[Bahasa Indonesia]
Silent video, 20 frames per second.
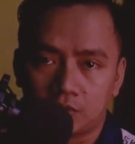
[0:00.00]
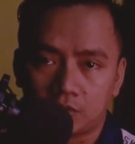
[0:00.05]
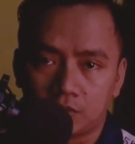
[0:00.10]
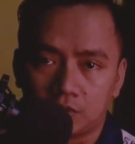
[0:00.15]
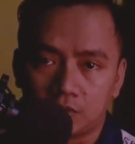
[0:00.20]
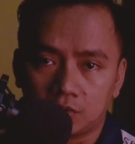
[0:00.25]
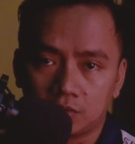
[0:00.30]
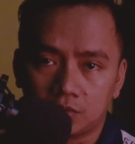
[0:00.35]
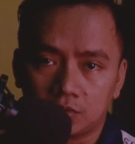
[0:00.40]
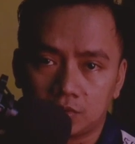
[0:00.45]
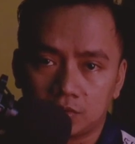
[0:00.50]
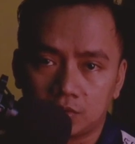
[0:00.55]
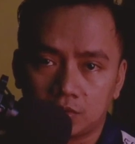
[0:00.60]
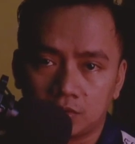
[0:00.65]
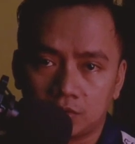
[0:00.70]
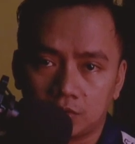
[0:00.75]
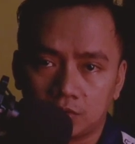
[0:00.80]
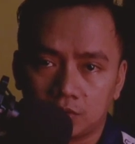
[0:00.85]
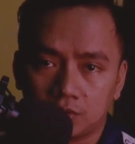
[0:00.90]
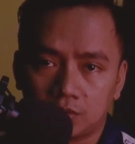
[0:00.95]
Tok,
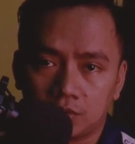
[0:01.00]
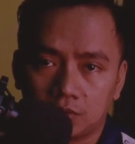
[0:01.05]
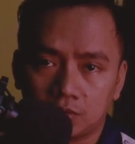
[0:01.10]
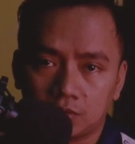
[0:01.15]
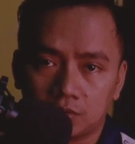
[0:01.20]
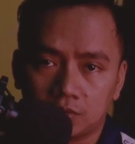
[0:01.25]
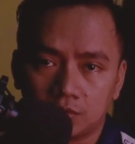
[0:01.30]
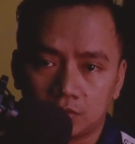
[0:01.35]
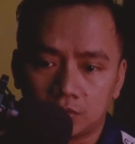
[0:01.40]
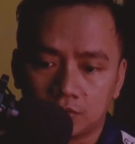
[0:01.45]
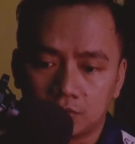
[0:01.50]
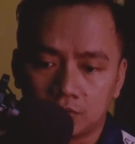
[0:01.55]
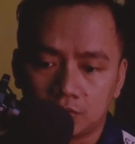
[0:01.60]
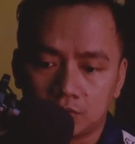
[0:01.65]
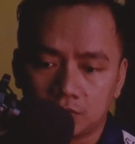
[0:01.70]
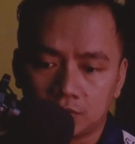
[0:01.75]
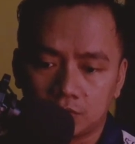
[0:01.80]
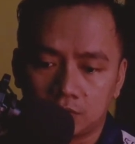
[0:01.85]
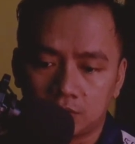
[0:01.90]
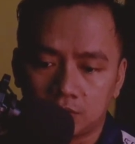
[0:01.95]
tok,
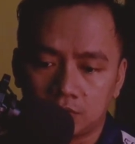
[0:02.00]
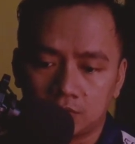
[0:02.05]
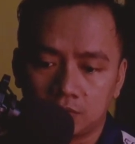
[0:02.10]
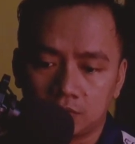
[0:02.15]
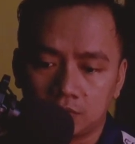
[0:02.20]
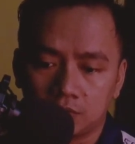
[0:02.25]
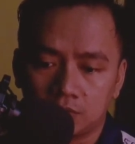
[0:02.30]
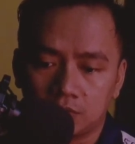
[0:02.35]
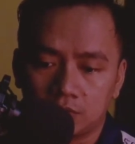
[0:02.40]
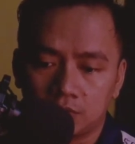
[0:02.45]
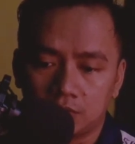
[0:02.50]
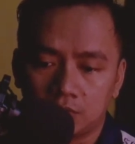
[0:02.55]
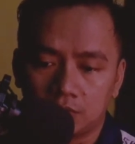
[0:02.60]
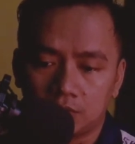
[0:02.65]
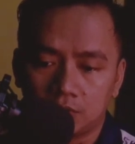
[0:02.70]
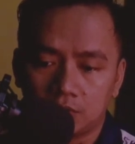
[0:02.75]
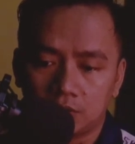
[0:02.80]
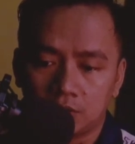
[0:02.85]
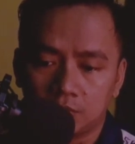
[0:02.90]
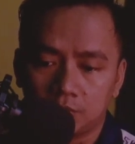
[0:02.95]
tok.
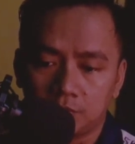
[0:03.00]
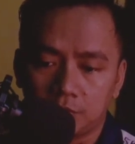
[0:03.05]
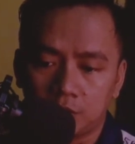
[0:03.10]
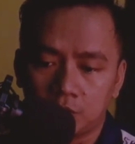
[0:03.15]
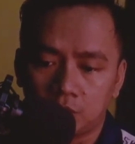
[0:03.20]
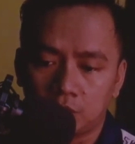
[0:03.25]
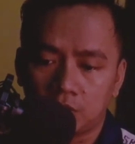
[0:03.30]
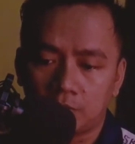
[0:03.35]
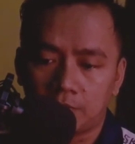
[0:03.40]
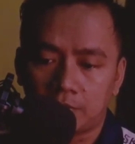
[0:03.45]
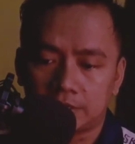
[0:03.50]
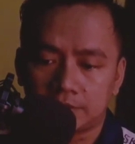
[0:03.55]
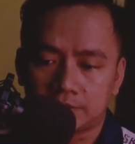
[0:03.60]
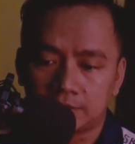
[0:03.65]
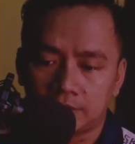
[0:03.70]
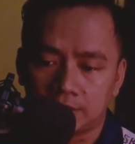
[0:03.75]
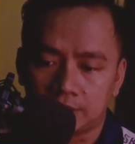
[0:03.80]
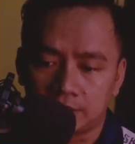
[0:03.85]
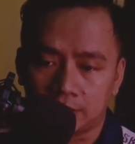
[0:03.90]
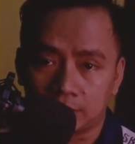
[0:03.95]
Pintu kamar
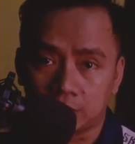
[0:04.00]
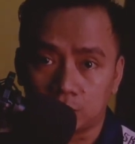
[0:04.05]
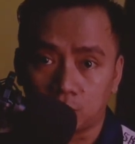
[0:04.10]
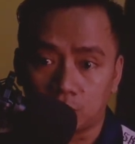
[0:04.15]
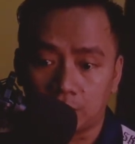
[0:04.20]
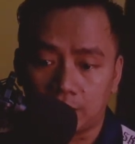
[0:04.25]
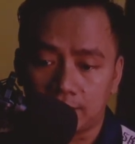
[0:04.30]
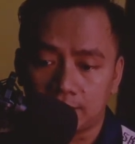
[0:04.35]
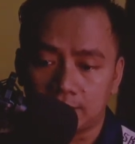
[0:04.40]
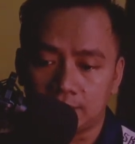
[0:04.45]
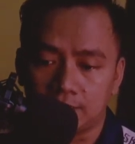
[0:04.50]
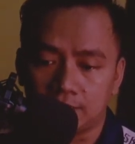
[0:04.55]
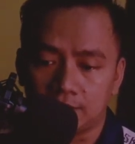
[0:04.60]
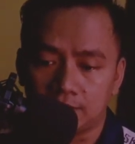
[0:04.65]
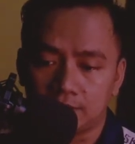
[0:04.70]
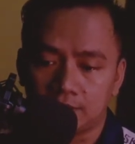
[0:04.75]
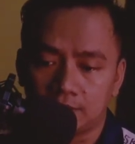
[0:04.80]
saya diketuk lagi.